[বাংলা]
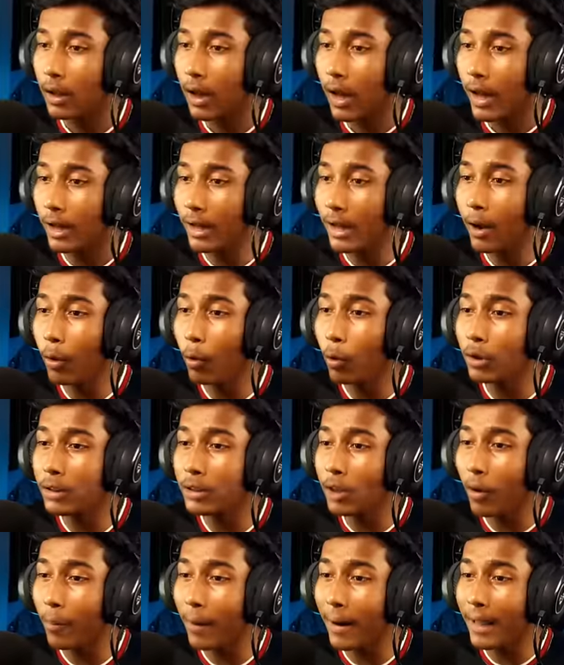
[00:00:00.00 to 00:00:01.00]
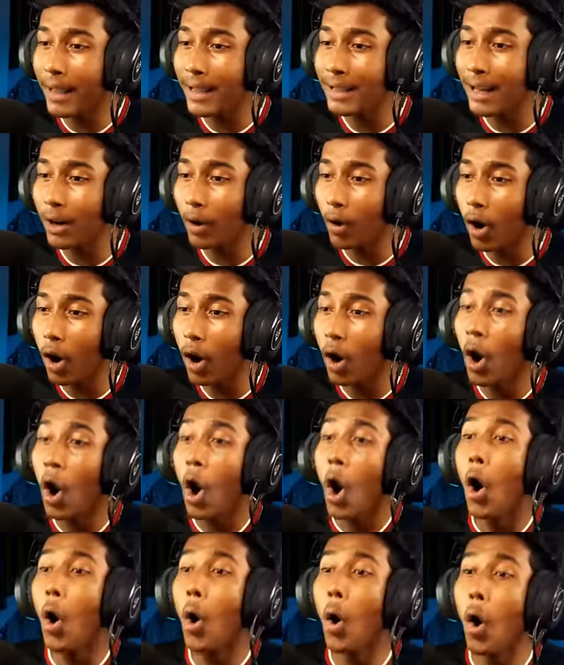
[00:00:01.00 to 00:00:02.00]
আরে উড়তেও পারে এই দেখো
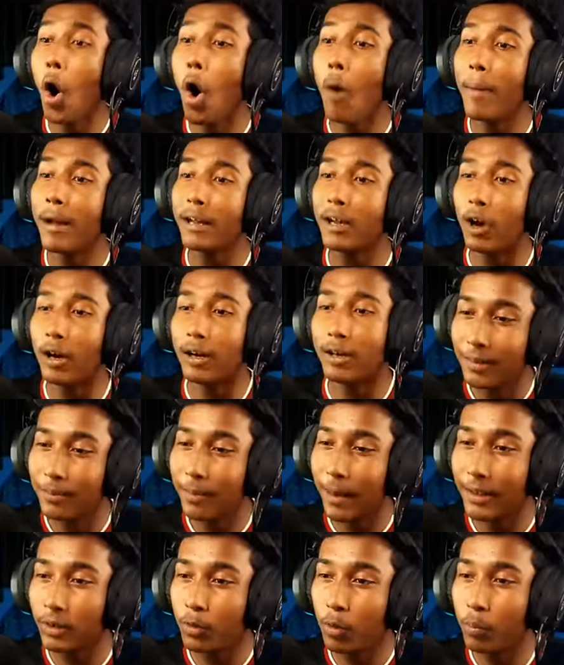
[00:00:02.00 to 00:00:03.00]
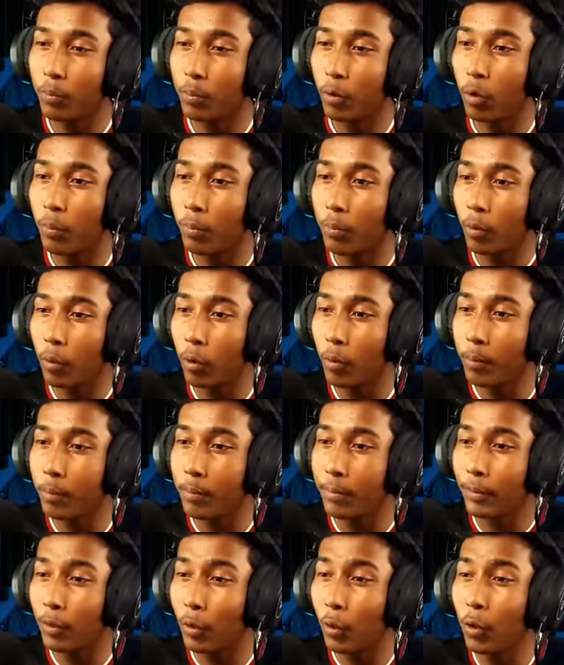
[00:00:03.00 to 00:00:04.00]
ও মাই গড ভাই খুব খুব খুব
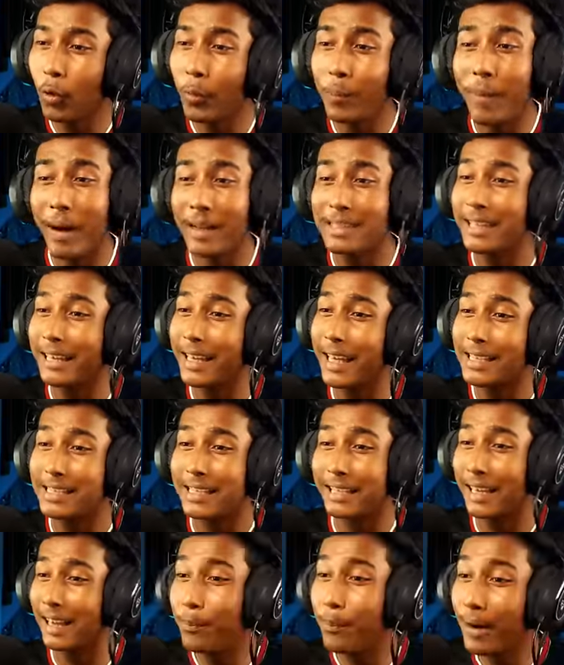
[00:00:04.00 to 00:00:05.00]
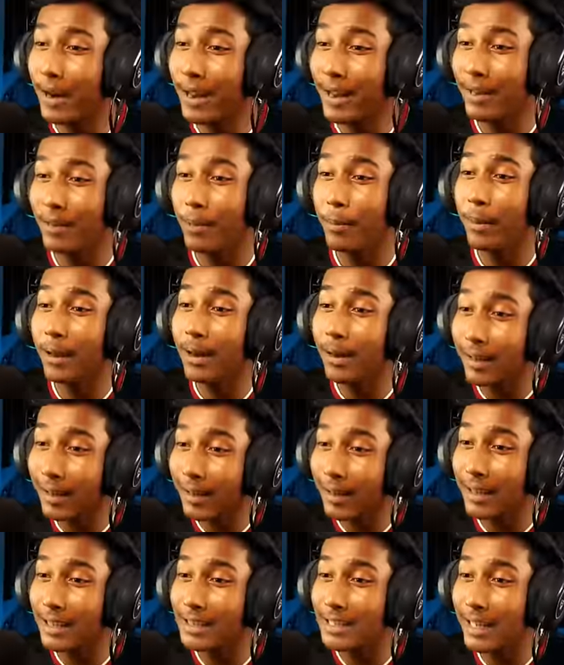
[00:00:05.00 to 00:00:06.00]
খুব বাজে কেস এটা মানে
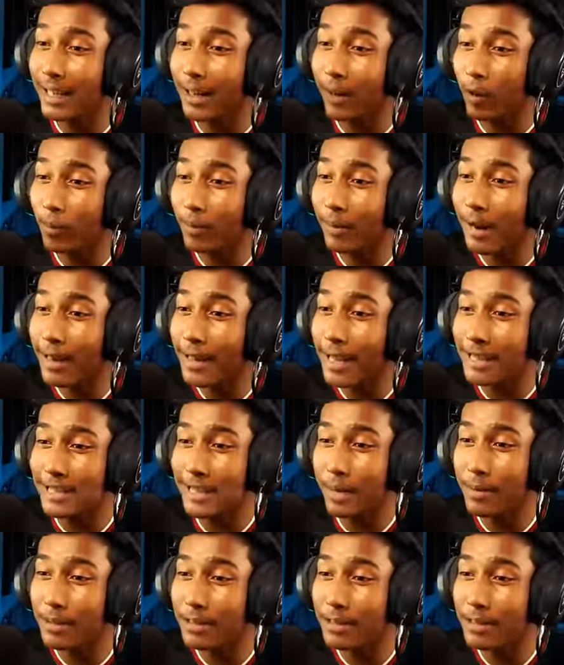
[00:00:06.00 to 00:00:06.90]
মিলিটারির কাছে এরকম গাড়ি আছে আমি